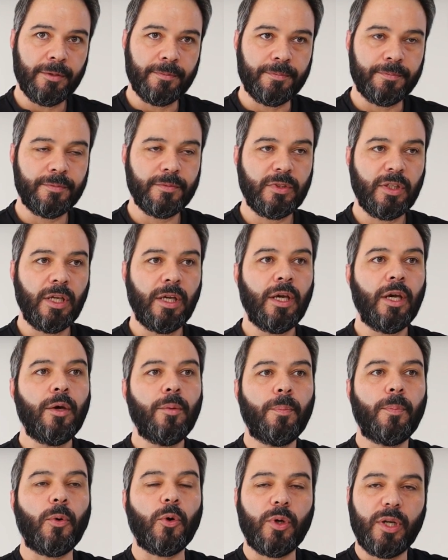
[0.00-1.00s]
¿Mm?
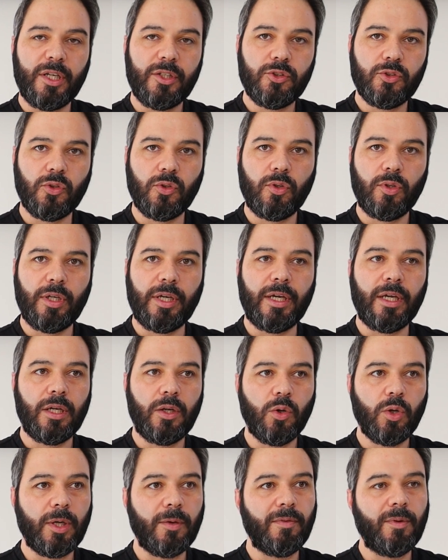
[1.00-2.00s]
Por eso es
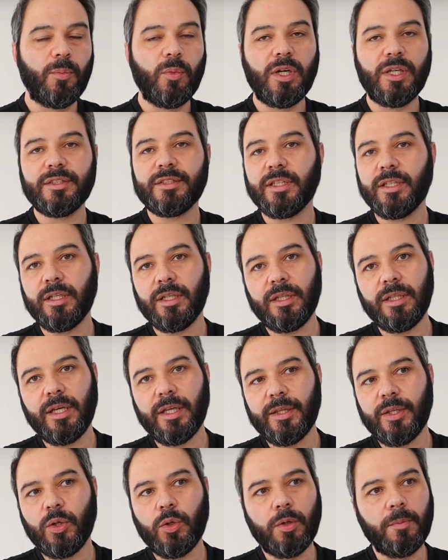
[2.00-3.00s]
lo que vamos a hacer el día
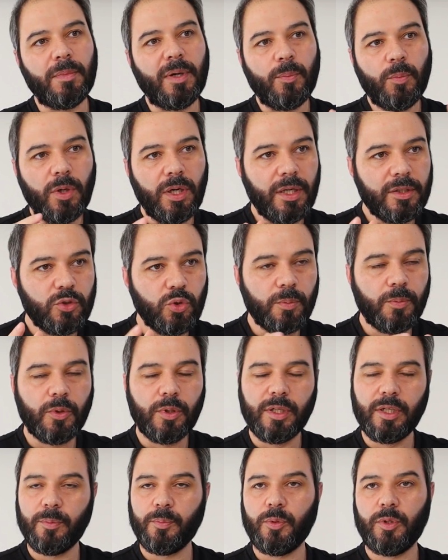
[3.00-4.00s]
de hoy. Vamos a
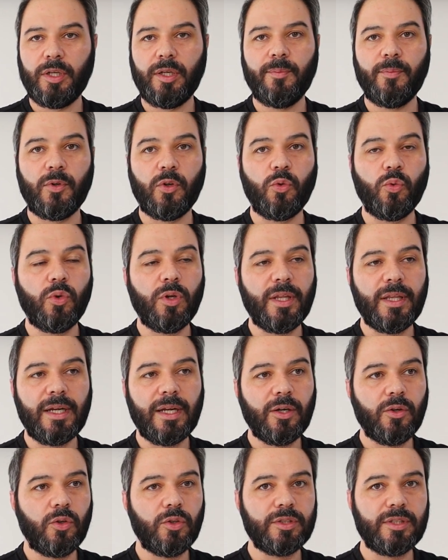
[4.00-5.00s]
suponer, por ejemplo, una de
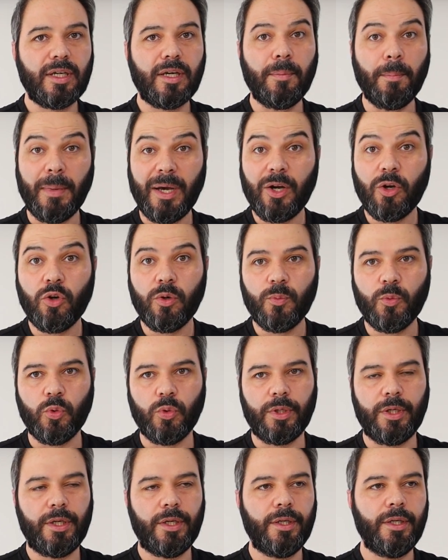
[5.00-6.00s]
las cosas más
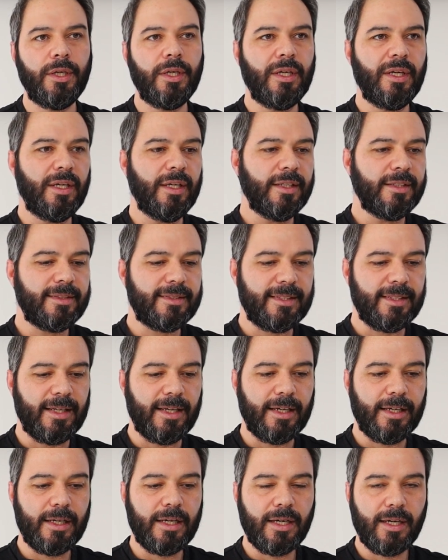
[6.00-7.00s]
comunes. Si
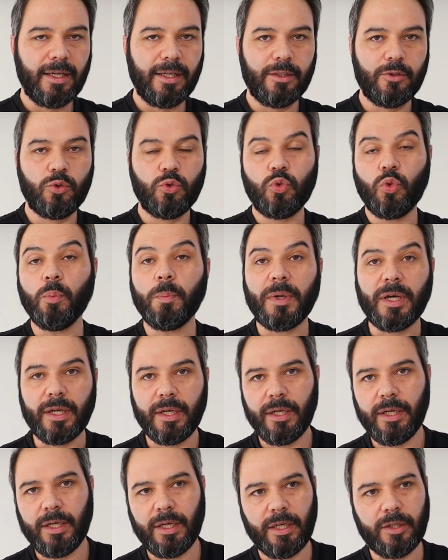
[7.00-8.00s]
era tu
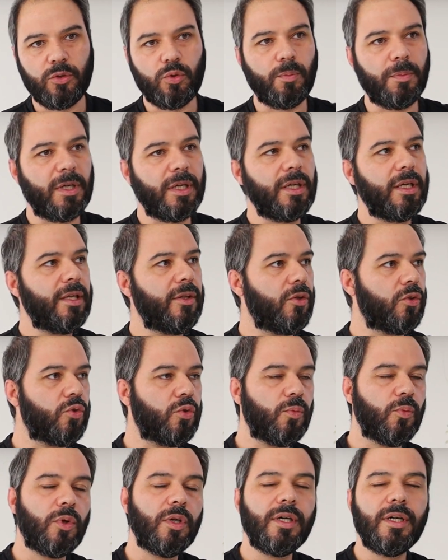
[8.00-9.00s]
pareja, tu marido, tu
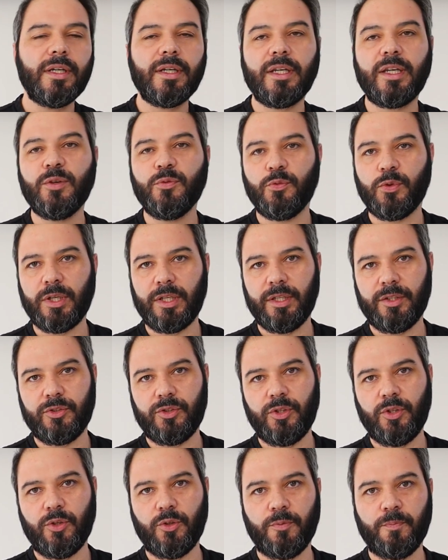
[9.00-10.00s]
mujer quien
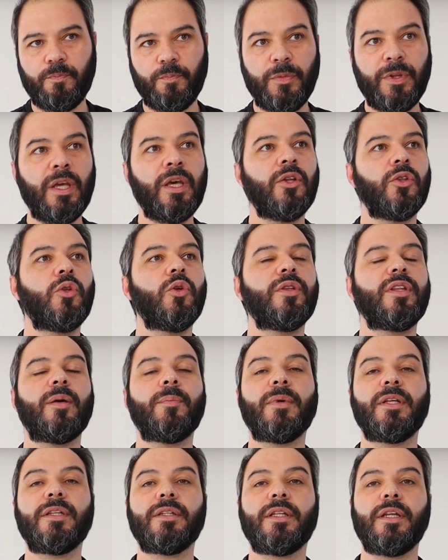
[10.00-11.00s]
falleció, donde
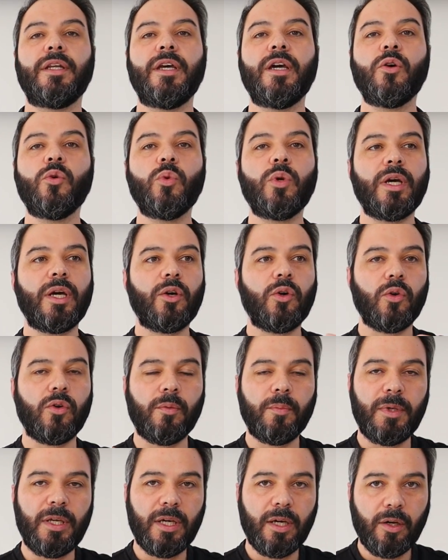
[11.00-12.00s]
mantenían una
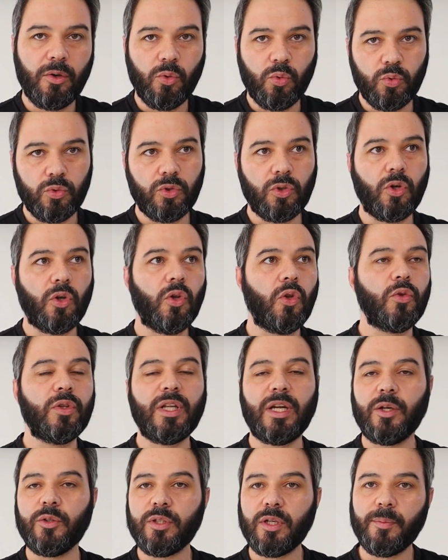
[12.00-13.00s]
economía juntos o donde
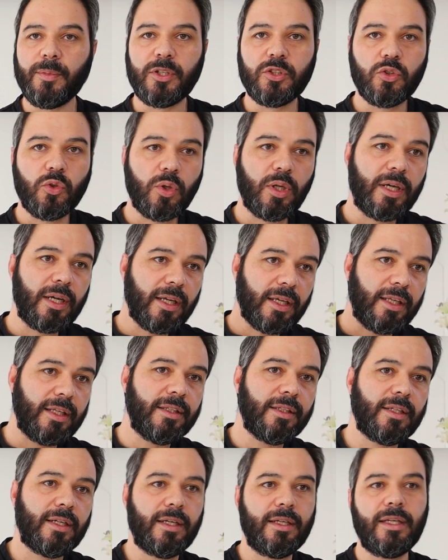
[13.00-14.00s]
la otra persona era
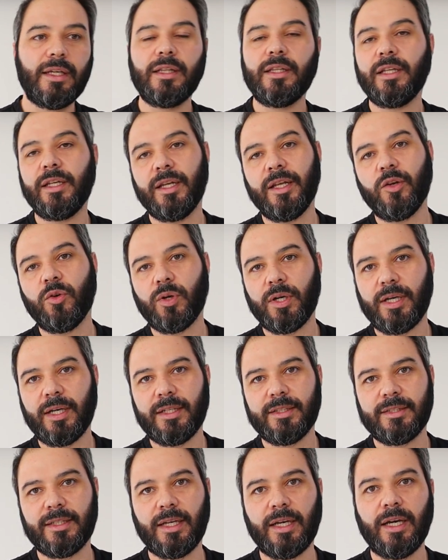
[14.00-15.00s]
quien traía el dinero a
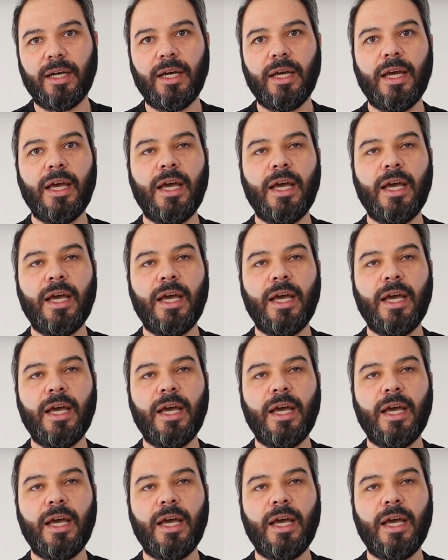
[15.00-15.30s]
casa,